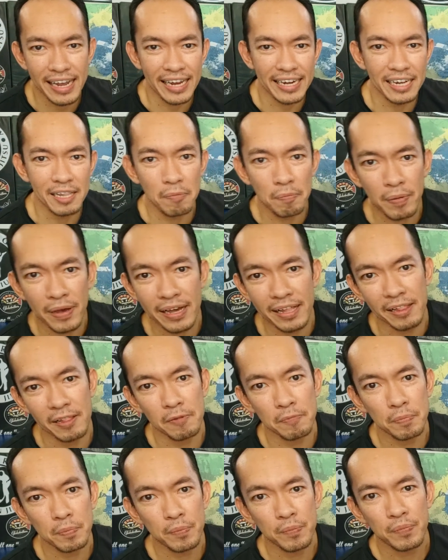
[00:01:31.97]

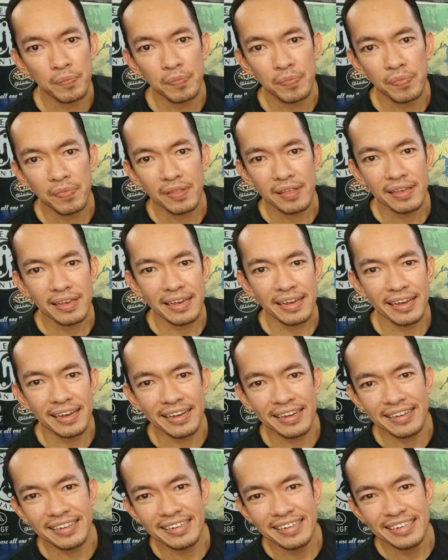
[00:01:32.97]
Kettlebell. Oke, okay.
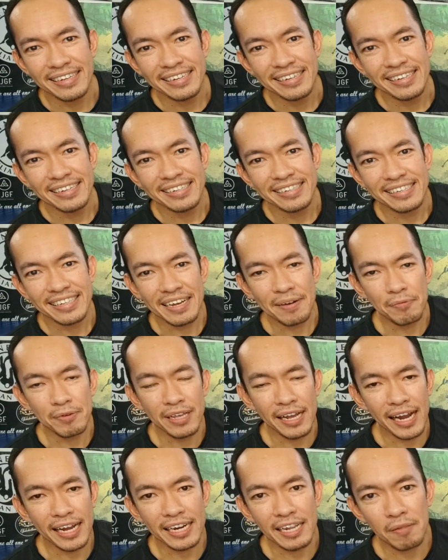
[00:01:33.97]
saya
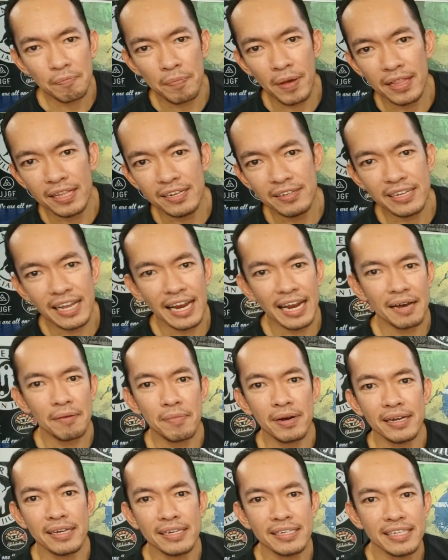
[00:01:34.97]
punya kettlebell ini sudah
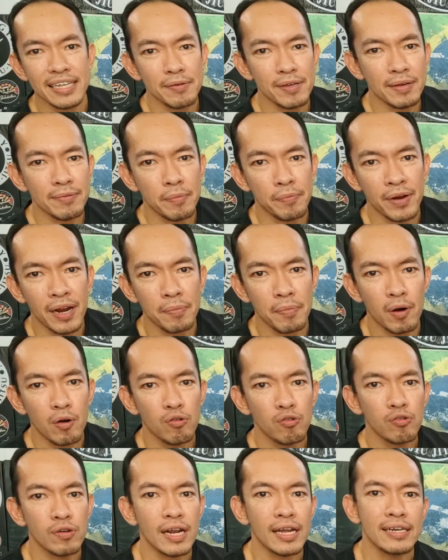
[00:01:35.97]
lama, jadi saya punya beberapa
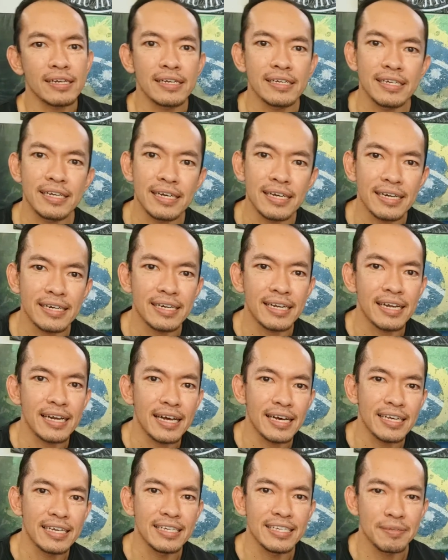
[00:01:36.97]
ukuran. Jadi ada
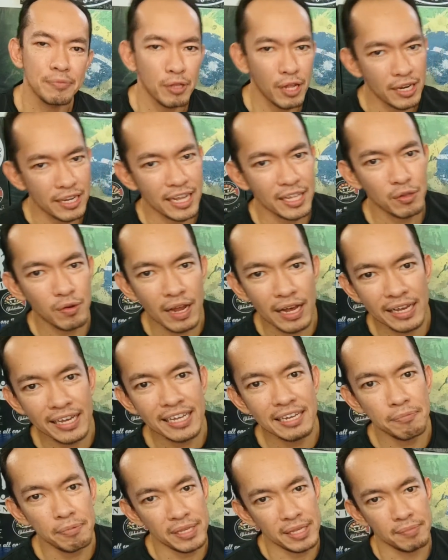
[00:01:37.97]
lagi, sebetulnya ada satu
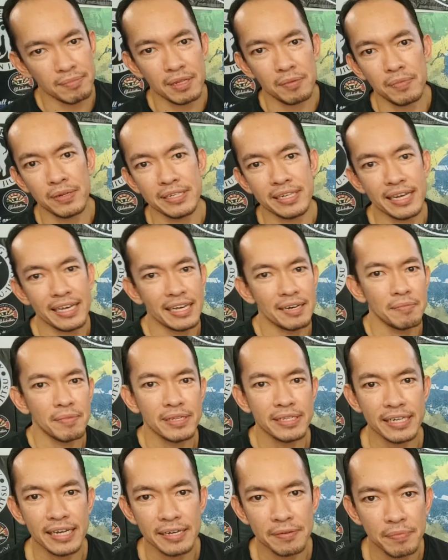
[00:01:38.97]
lagi dipinjam teman saya,
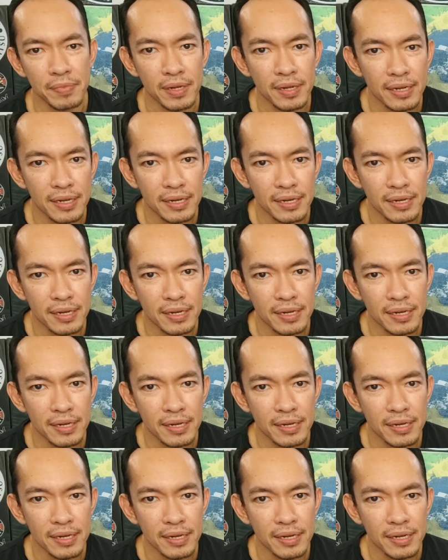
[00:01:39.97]
Mas Ian.